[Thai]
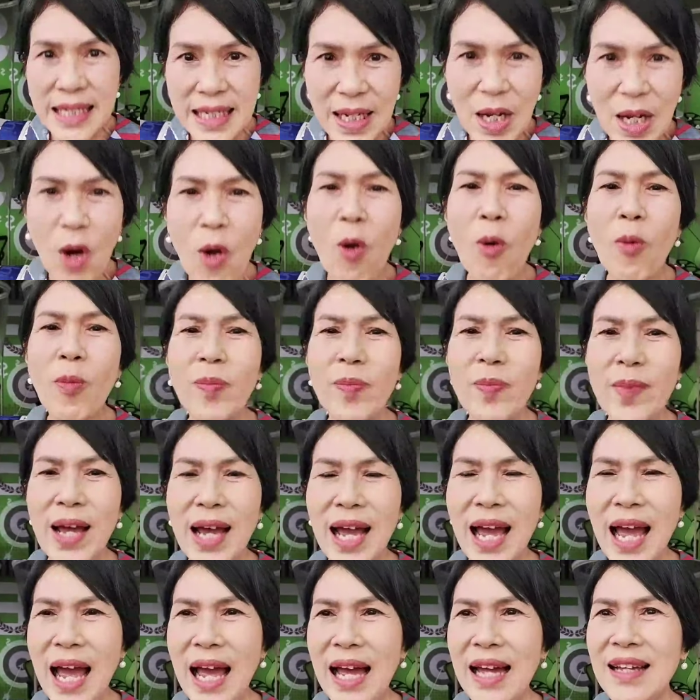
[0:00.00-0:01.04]
ดลม
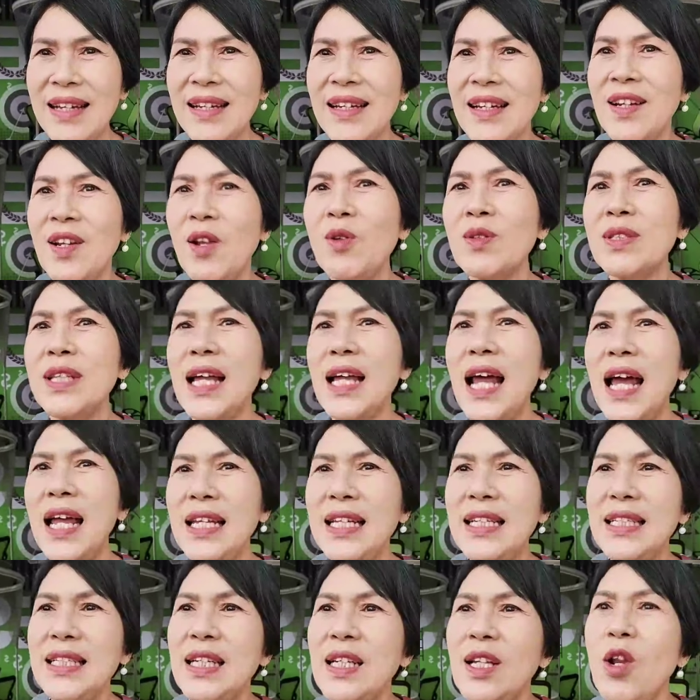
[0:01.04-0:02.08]
นะคะลงสถา
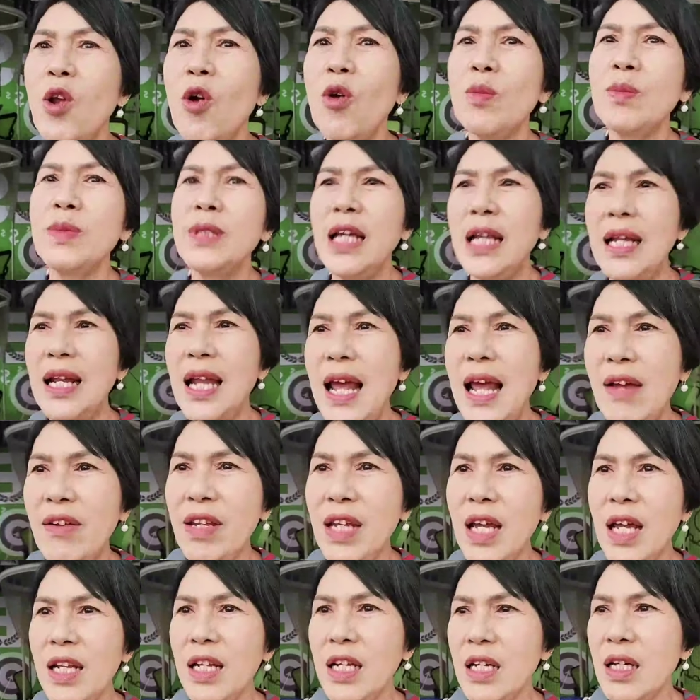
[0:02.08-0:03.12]
นีชิดลมเสร็จแล้ว
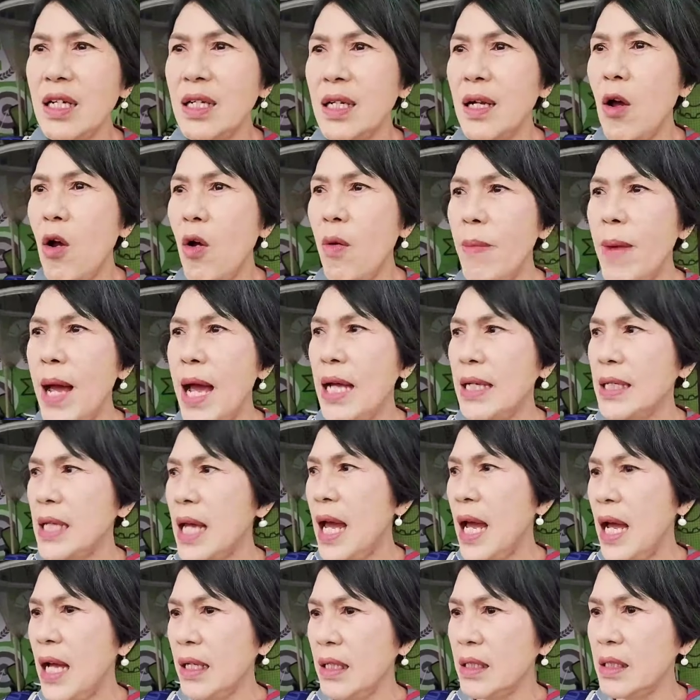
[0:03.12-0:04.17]
เนี่ยเดินออกมา
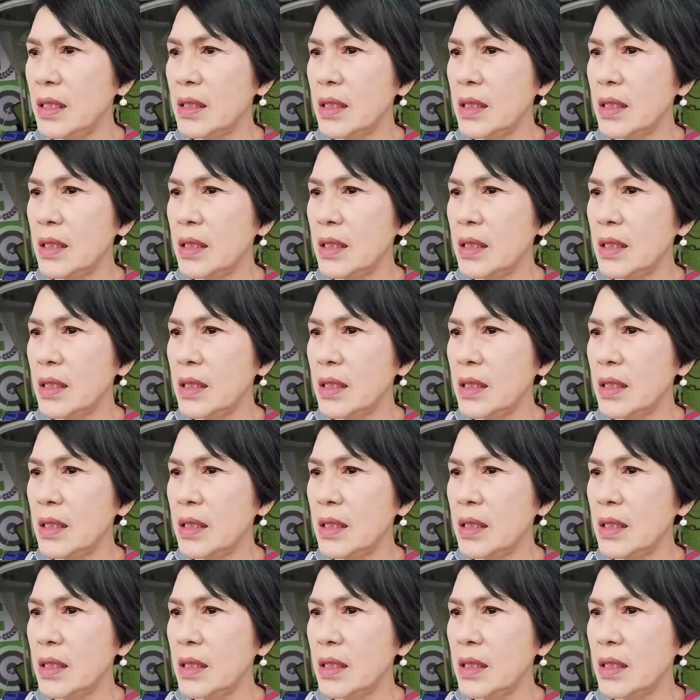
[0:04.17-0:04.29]
ทาง